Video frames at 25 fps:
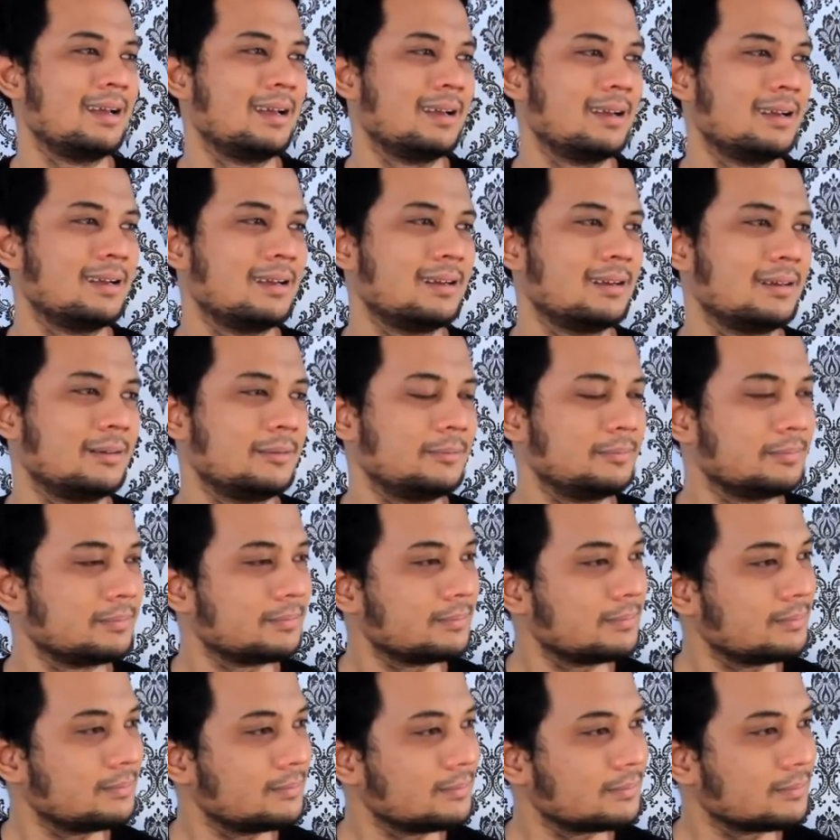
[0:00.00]
Biasanya
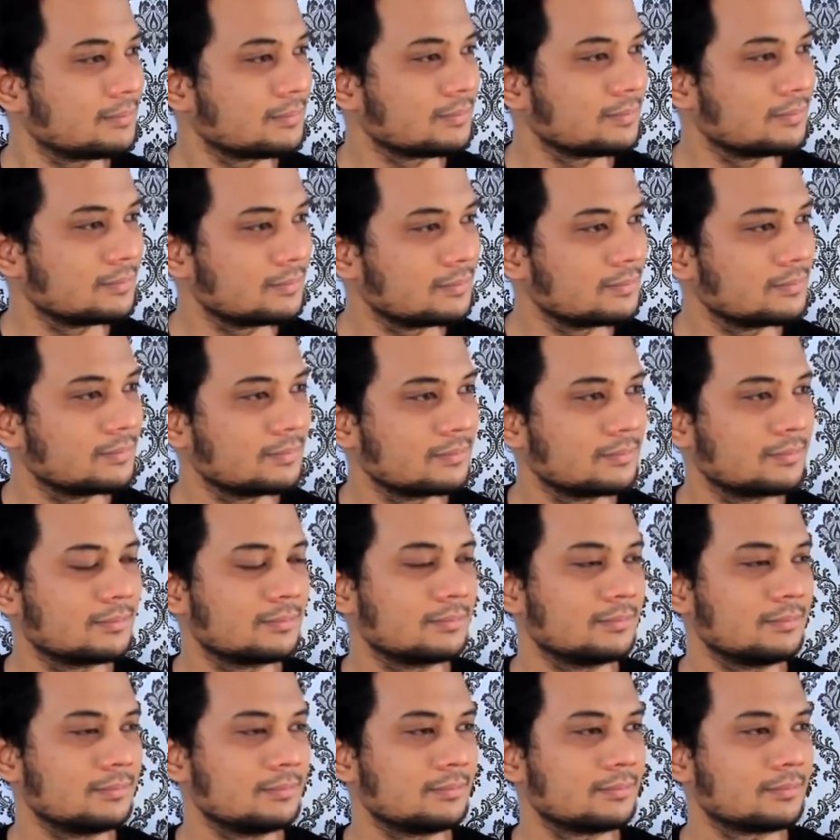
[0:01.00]
ketika
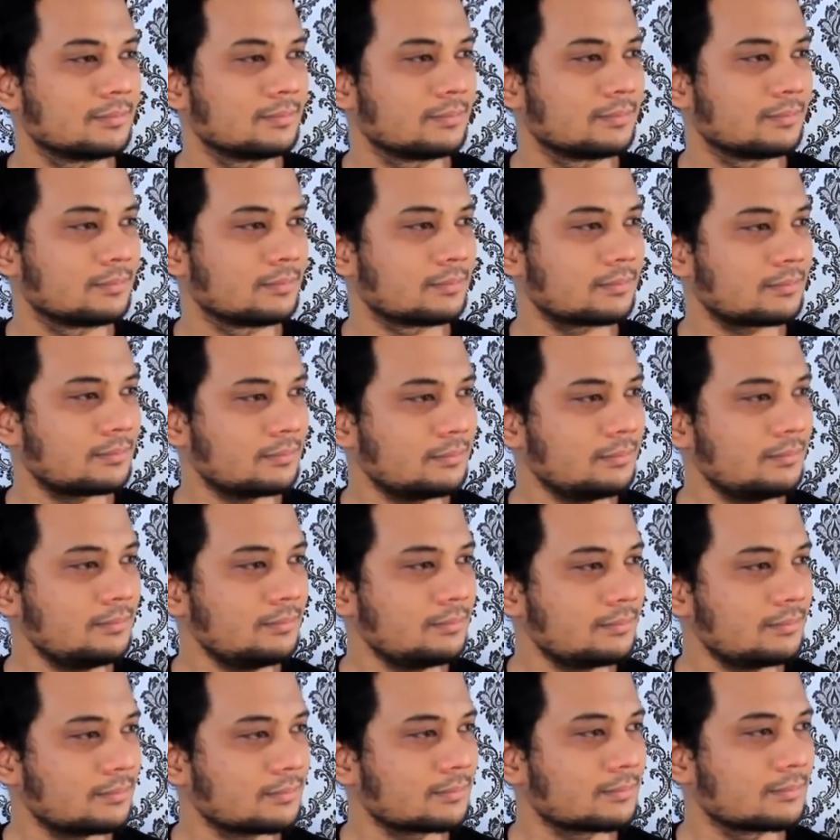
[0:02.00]
orang kegigit itu
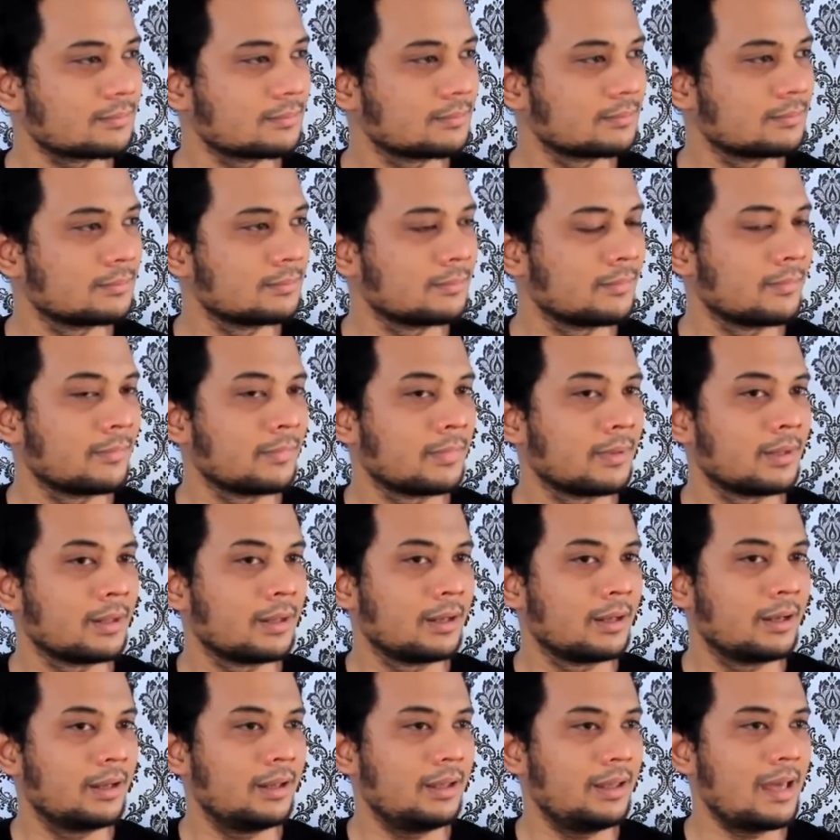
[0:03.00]
langsung apa sih yang harus
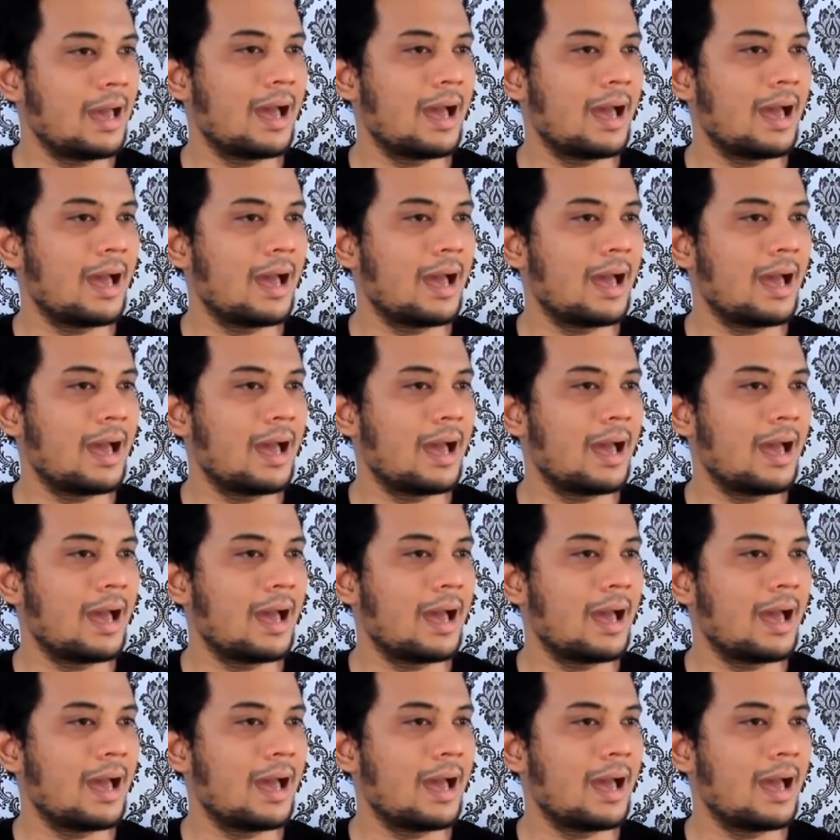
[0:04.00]
dilakukan?